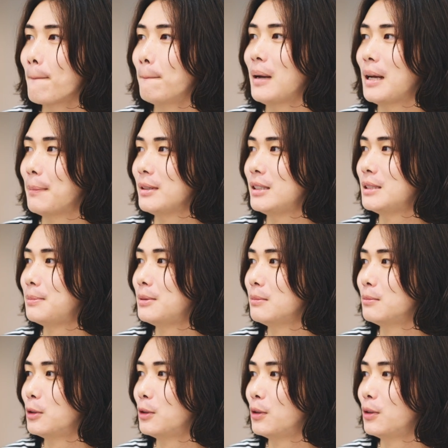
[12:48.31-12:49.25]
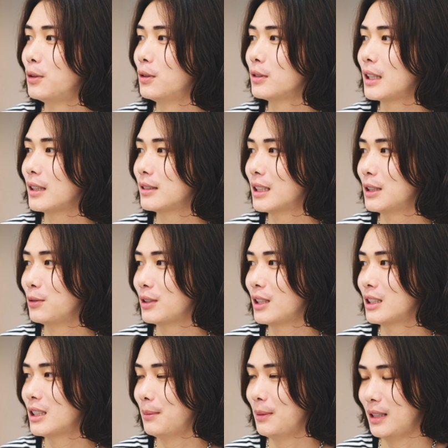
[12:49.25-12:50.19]
まあ、やっぱ自分もたくさんのお
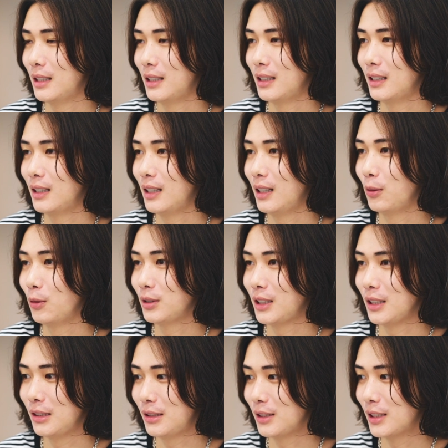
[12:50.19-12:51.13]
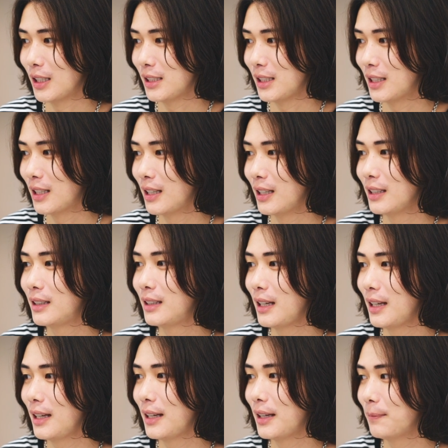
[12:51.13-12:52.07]
客様を施術させていただい
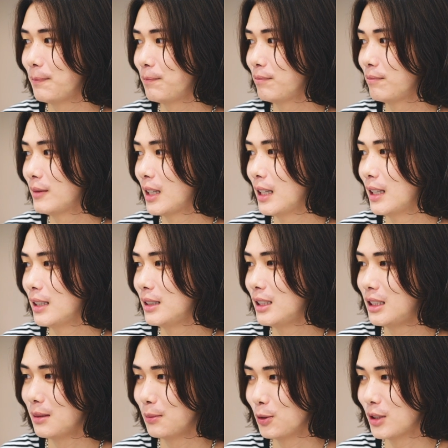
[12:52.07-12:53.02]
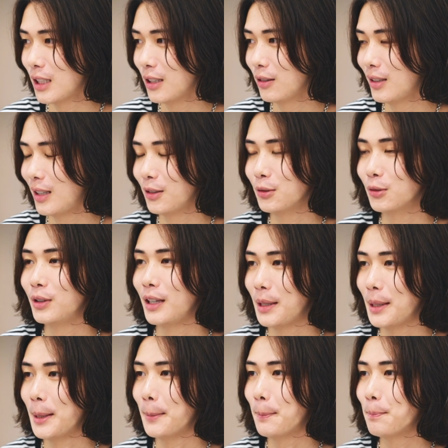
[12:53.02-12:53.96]
て自信もちゃんとあるの
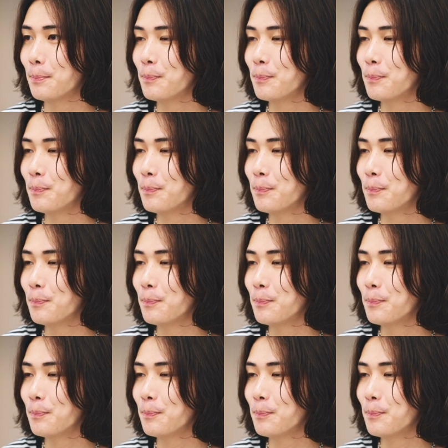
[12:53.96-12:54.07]
で。